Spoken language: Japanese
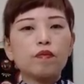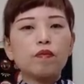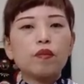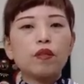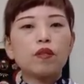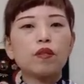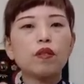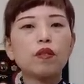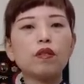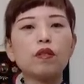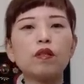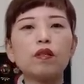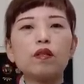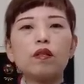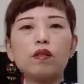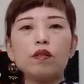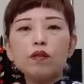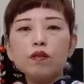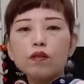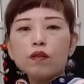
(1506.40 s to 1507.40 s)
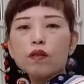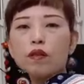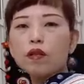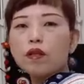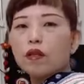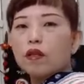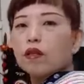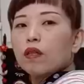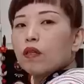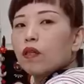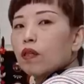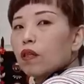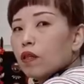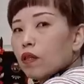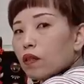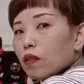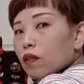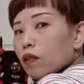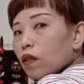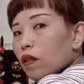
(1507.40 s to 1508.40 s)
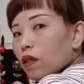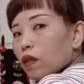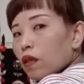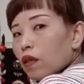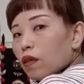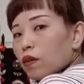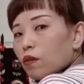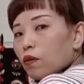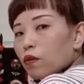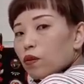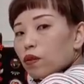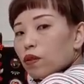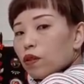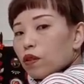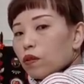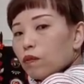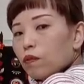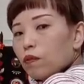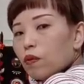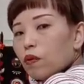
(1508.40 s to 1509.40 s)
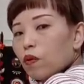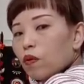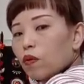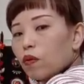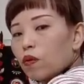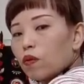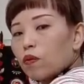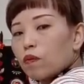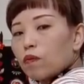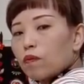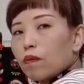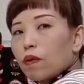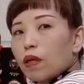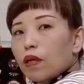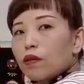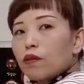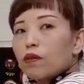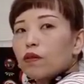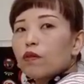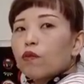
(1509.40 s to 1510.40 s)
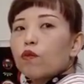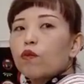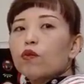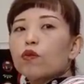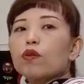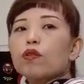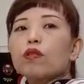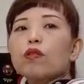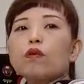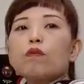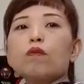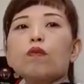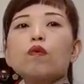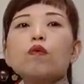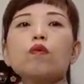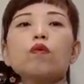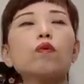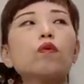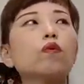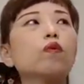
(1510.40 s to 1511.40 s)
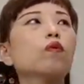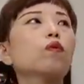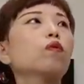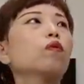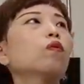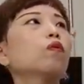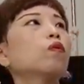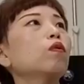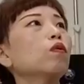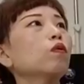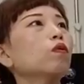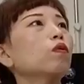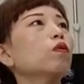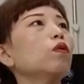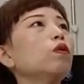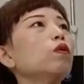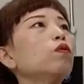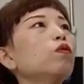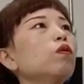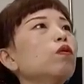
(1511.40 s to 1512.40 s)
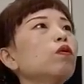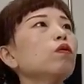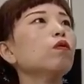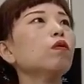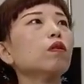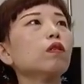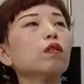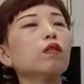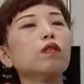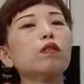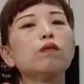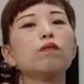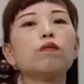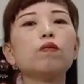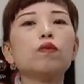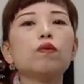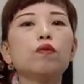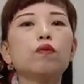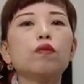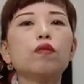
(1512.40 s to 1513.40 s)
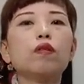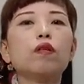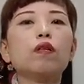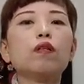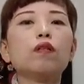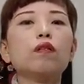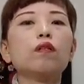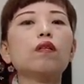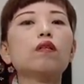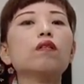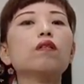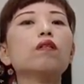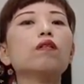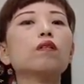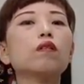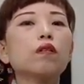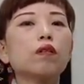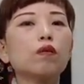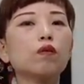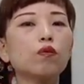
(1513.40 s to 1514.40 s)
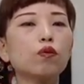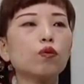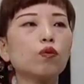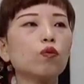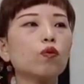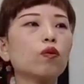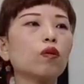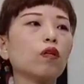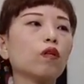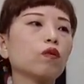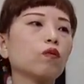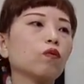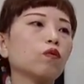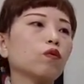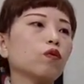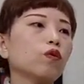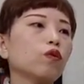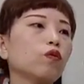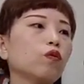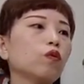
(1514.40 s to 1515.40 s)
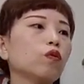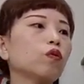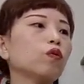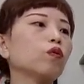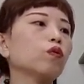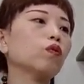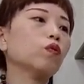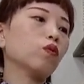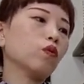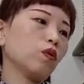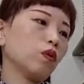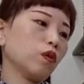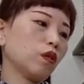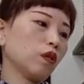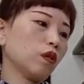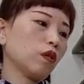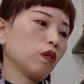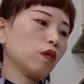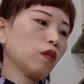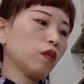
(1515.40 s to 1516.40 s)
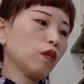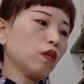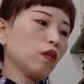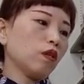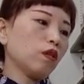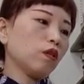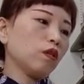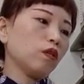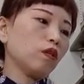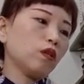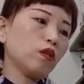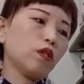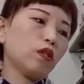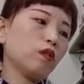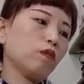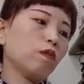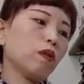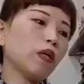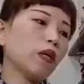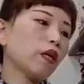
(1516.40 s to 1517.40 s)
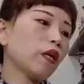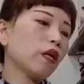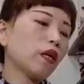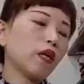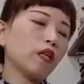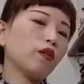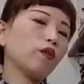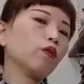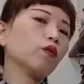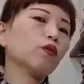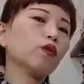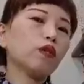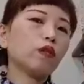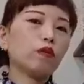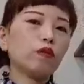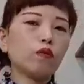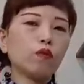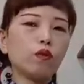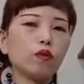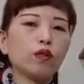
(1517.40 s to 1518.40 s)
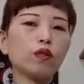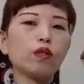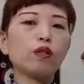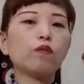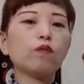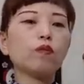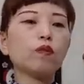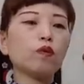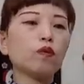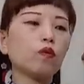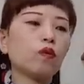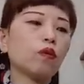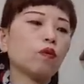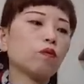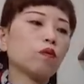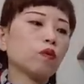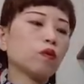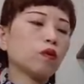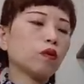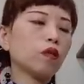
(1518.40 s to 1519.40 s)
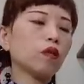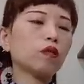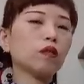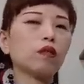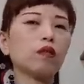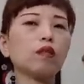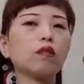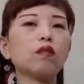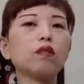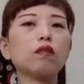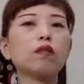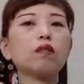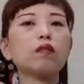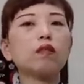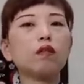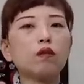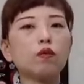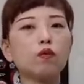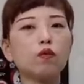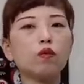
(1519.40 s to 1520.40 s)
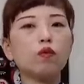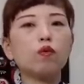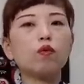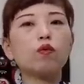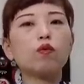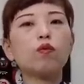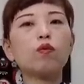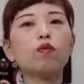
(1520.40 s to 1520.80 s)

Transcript: まあねなんかいろんな高い腰紐丸い腰紐いろいろ私も使ったんですけど証券のしょしょっとした滑らないよっていう腰紐とかも使ったんですけど